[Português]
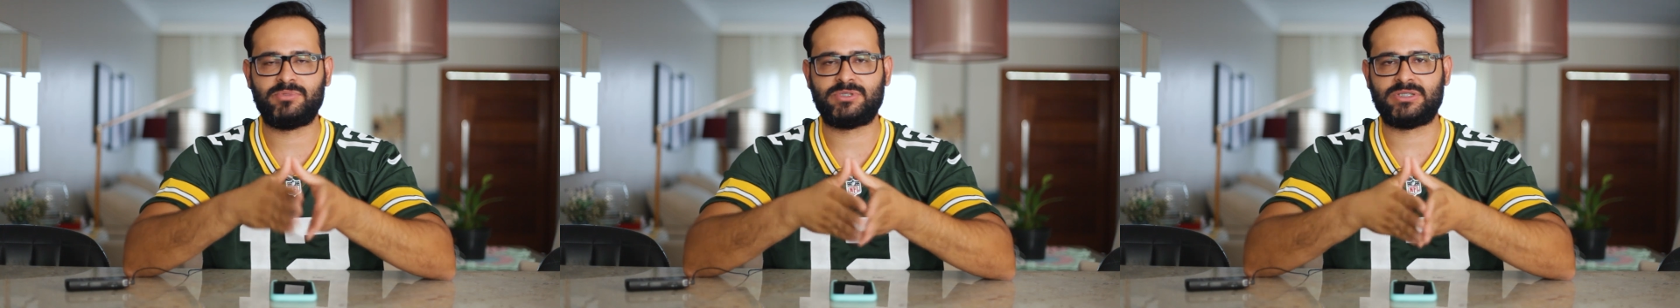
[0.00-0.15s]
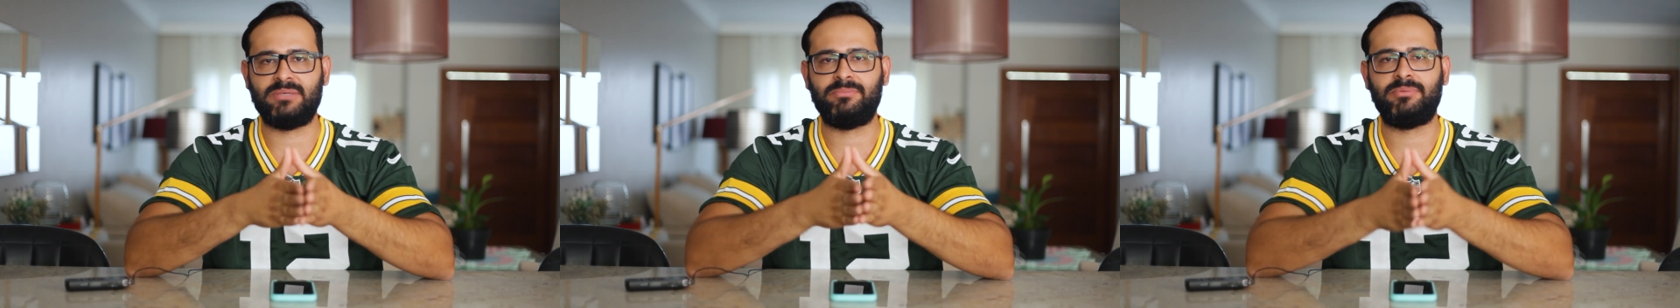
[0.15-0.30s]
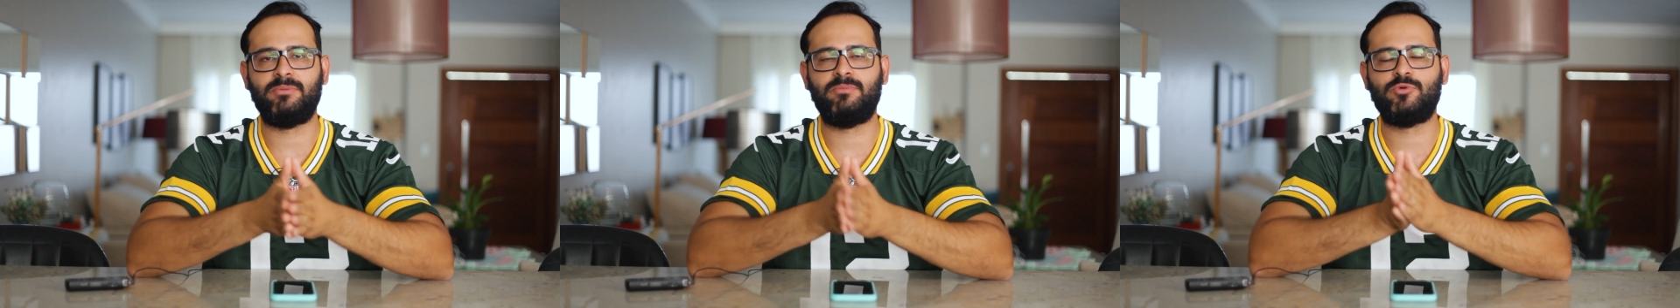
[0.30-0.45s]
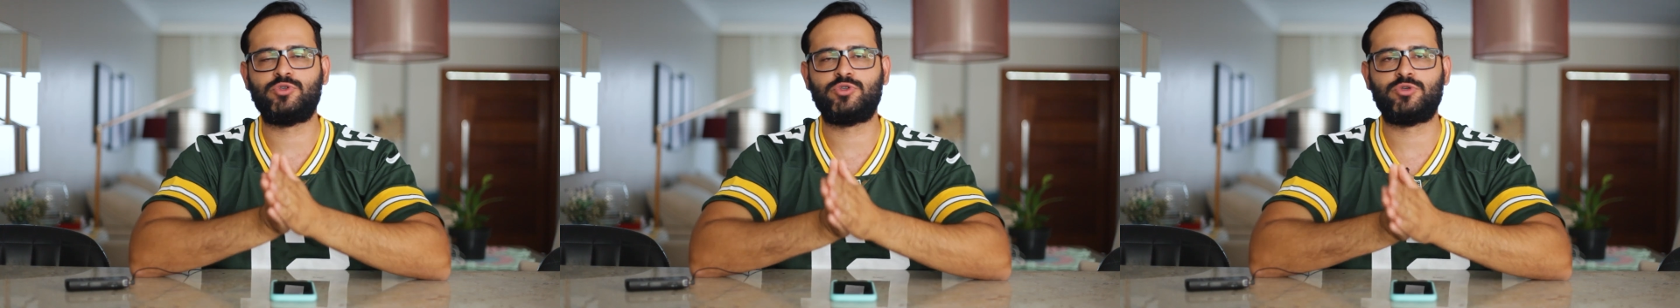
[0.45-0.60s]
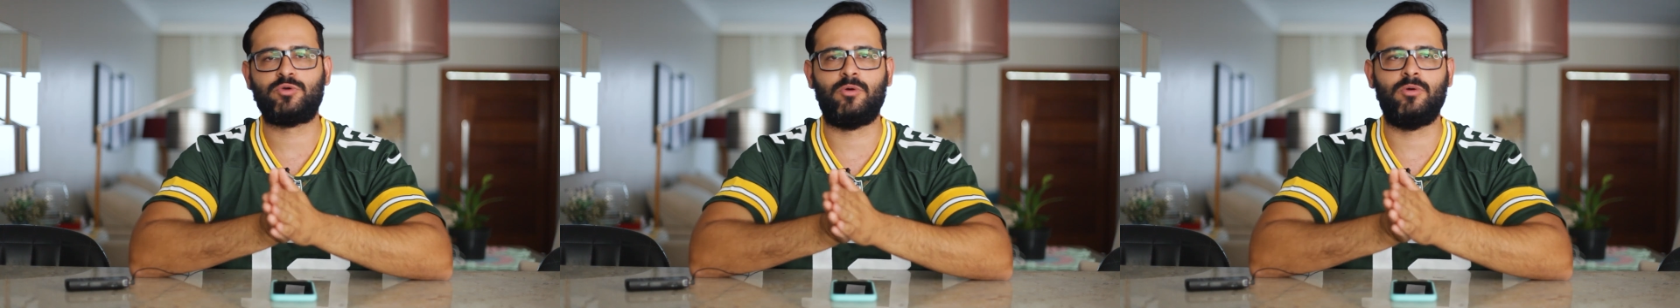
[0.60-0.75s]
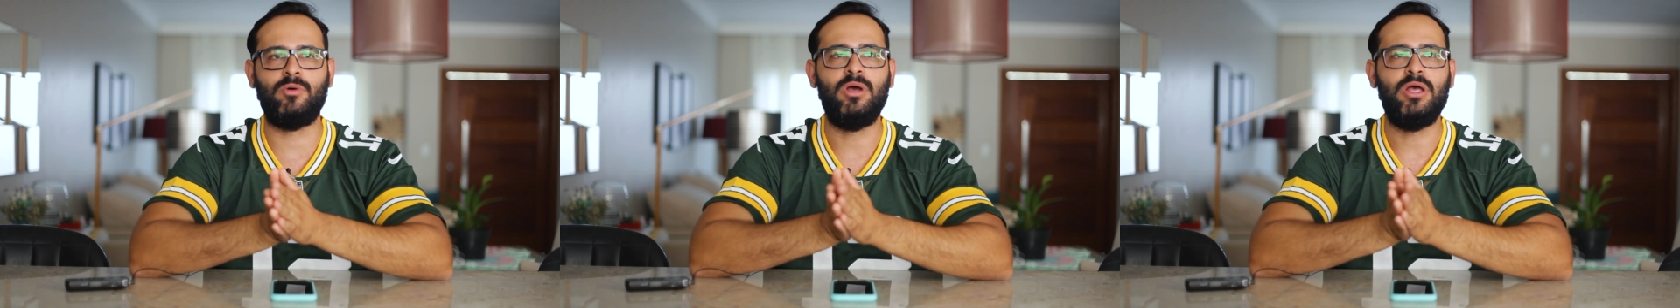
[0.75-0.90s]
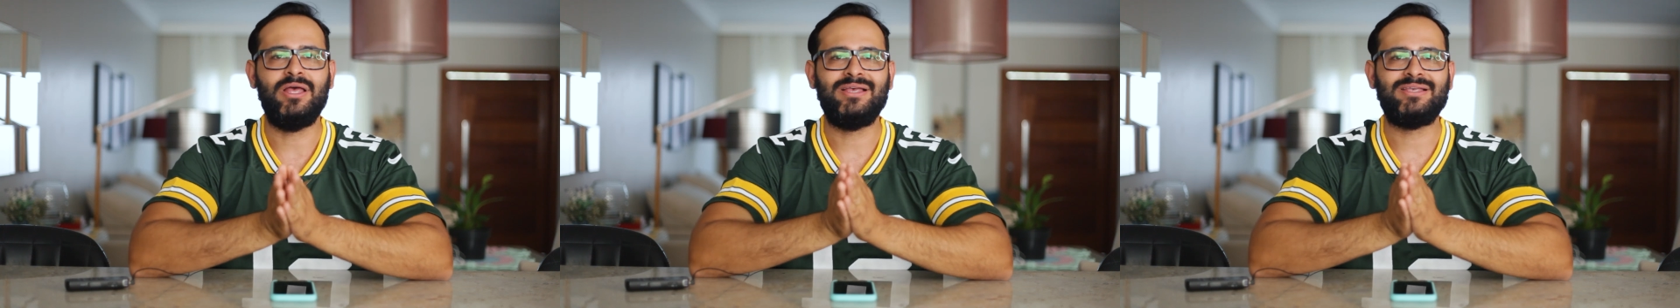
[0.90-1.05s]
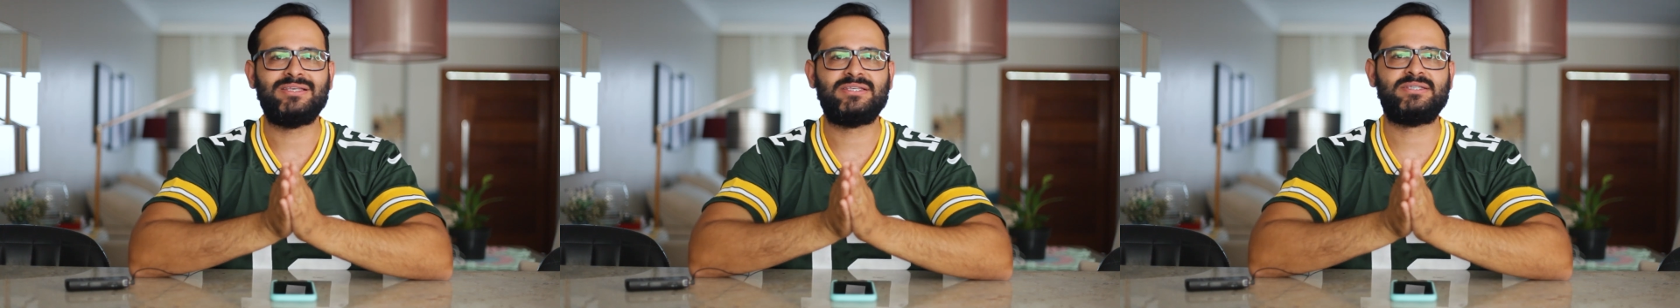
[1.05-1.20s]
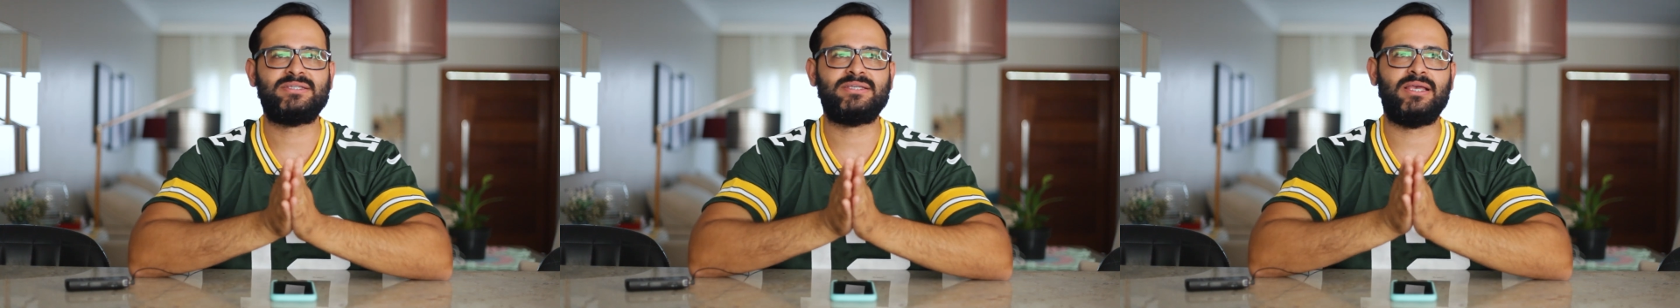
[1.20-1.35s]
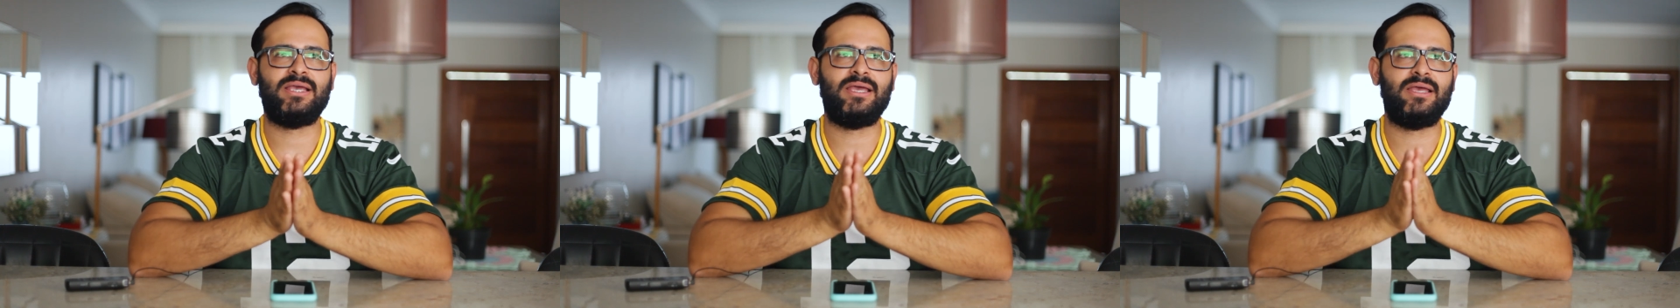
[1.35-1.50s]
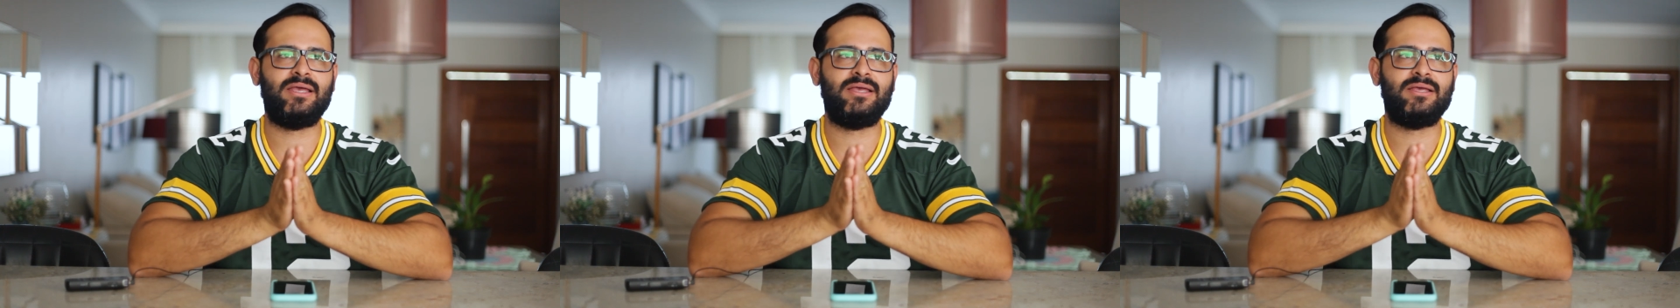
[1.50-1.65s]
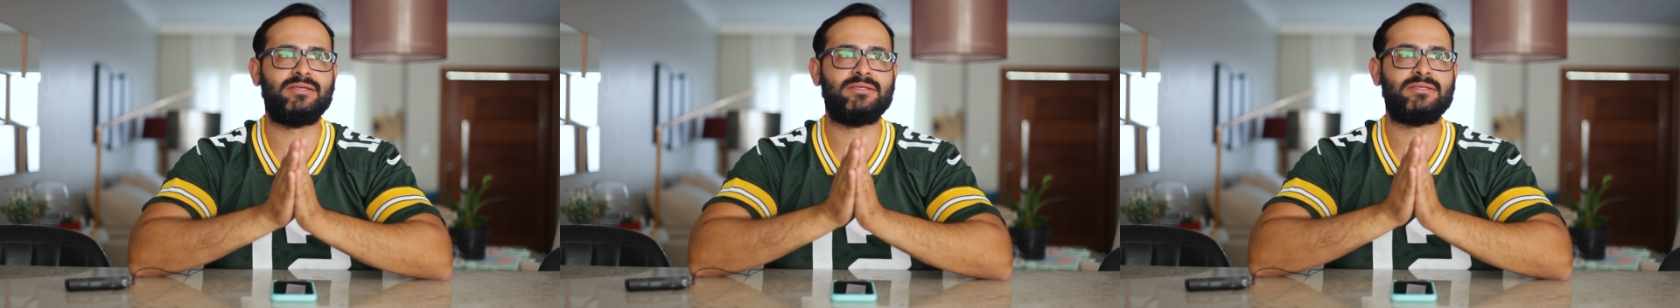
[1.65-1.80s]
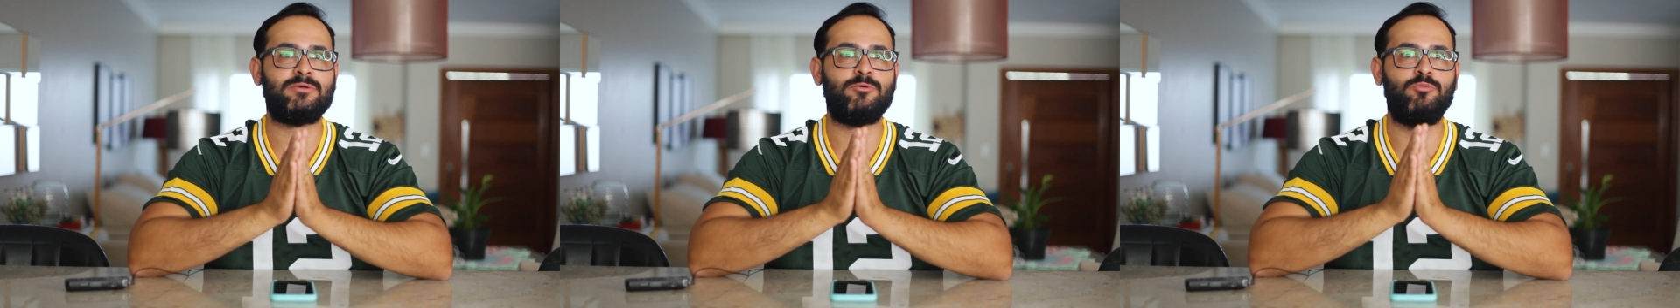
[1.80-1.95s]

sempre buscou ser